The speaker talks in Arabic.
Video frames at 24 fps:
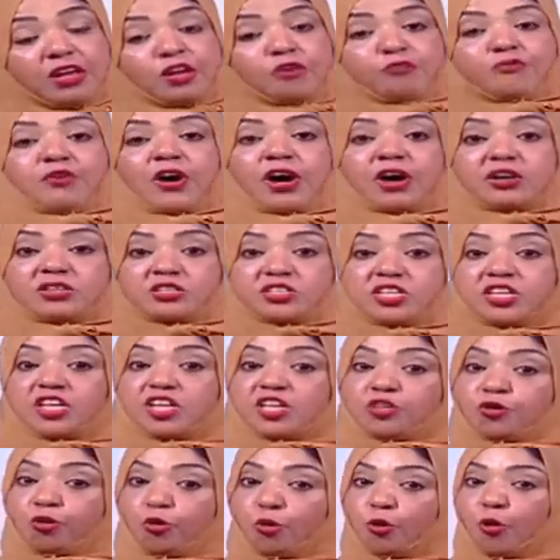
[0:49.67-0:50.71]
في
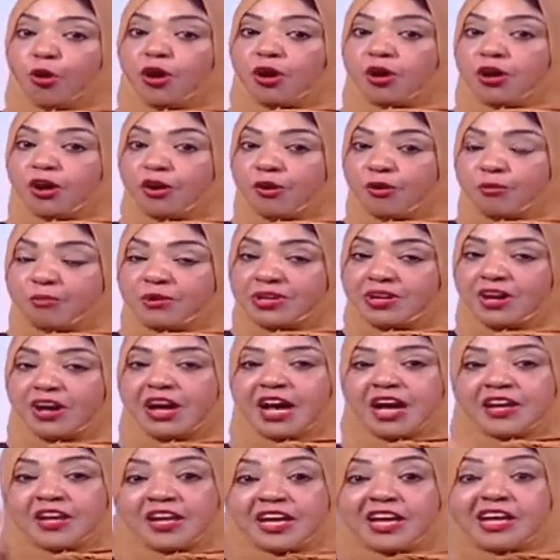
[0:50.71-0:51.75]
حديقه اللغه العربيه
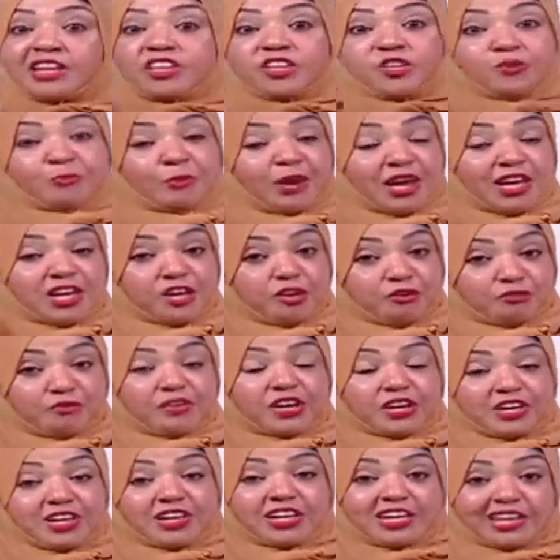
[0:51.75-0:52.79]
انا خدت معايا
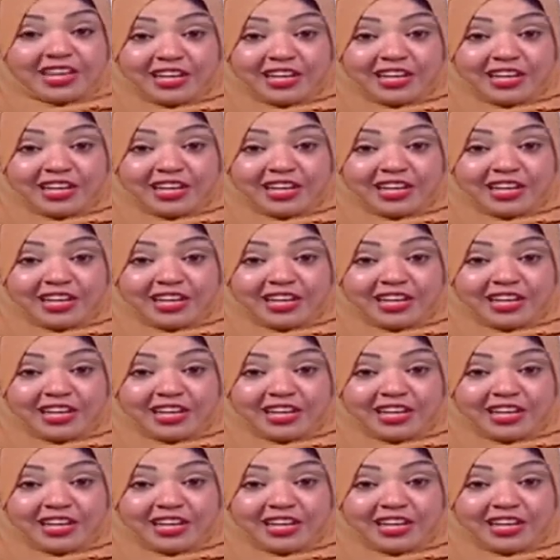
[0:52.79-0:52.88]
فريق